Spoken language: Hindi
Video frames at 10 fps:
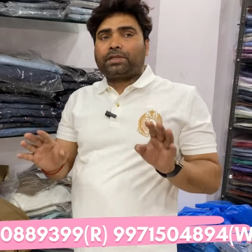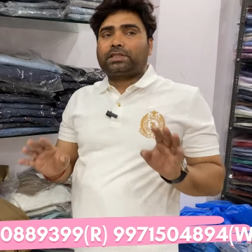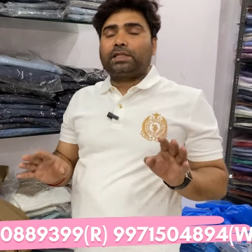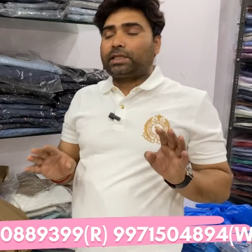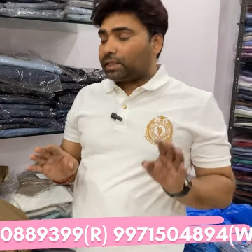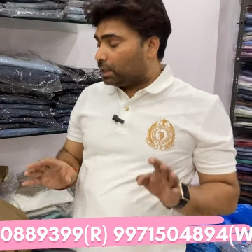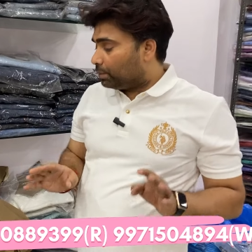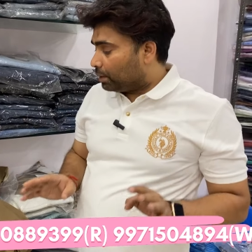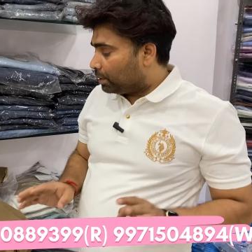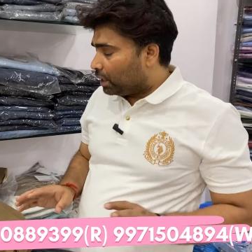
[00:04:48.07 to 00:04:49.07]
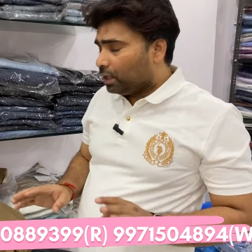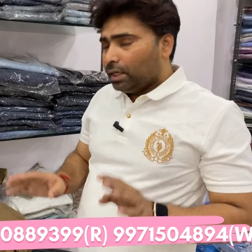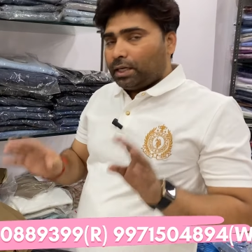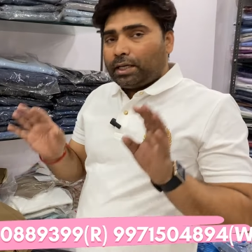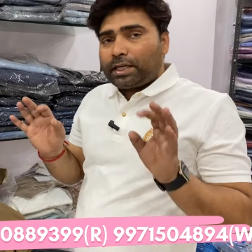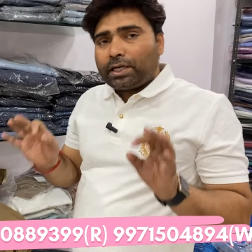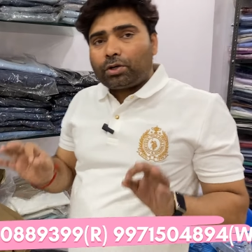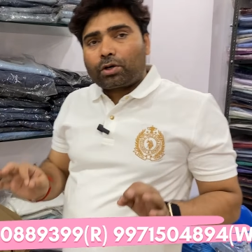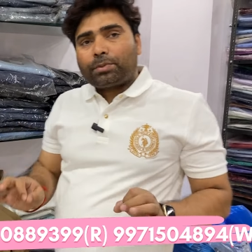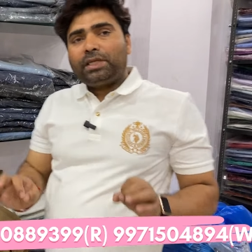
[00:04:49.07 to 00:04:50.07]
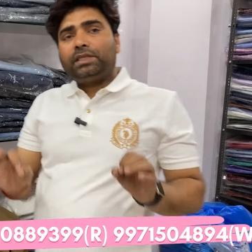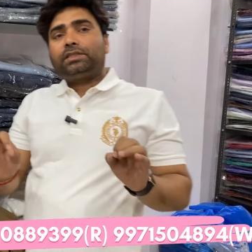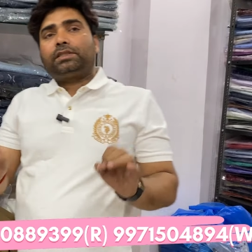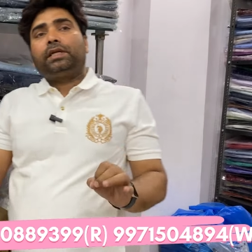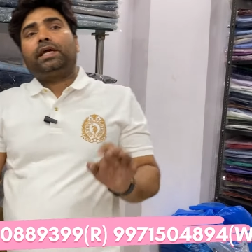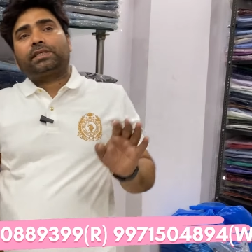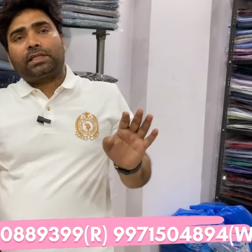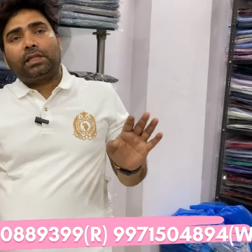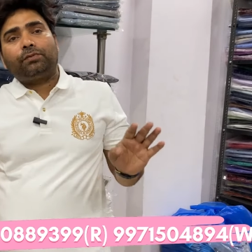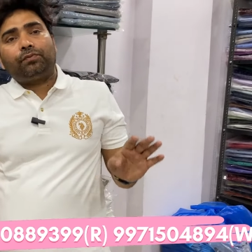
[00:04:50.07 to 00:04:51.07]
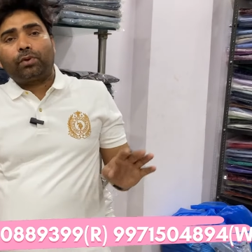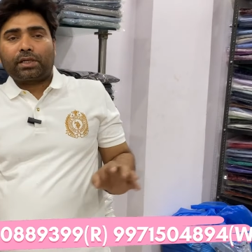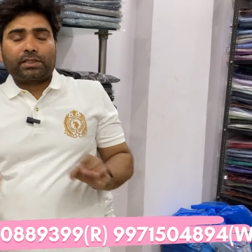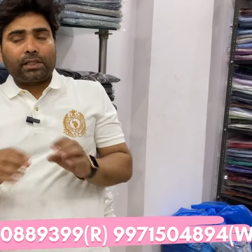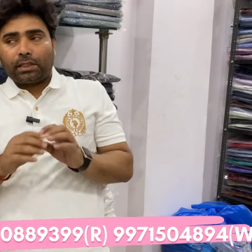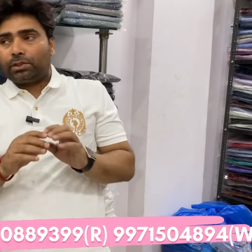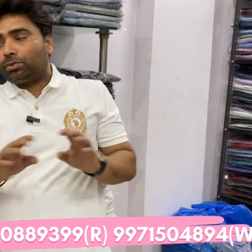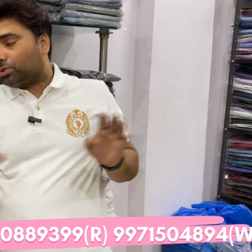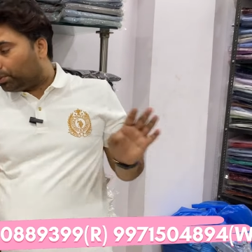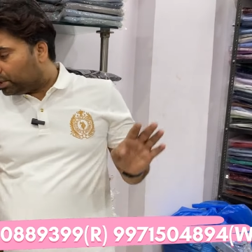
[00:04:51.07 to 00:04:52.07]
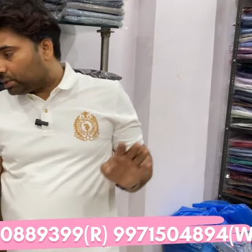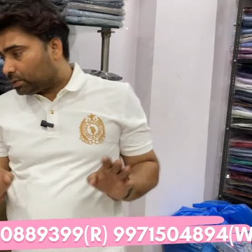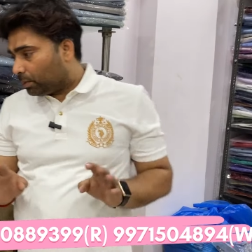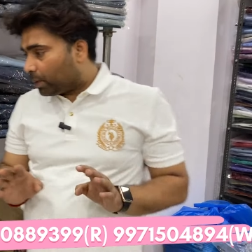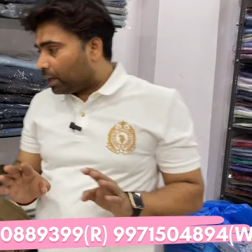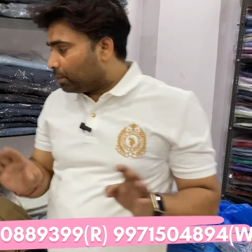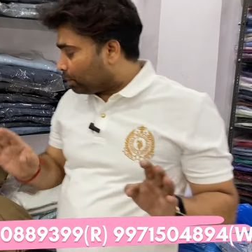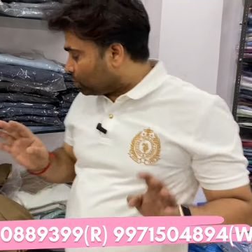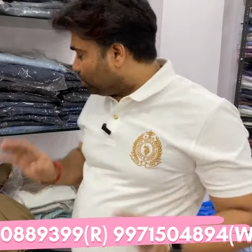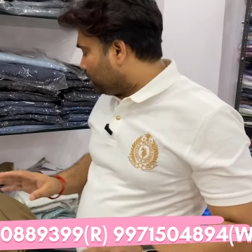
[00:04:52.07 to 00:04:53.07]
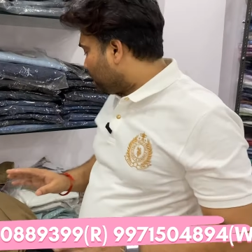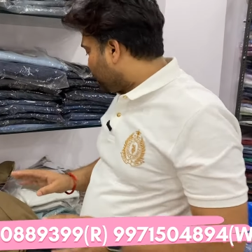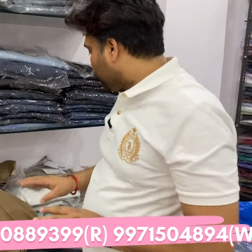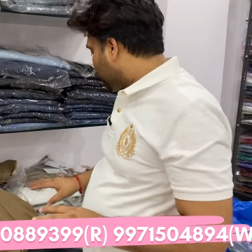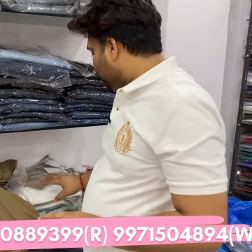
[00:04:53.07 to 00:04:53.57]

एक्सएल तक के अवेलेबल है लेकिन नॉर्मली थ्री एक्सएल फोर एक्सएल तक तो सभी ब्रांड में आपको मिल जाएंगे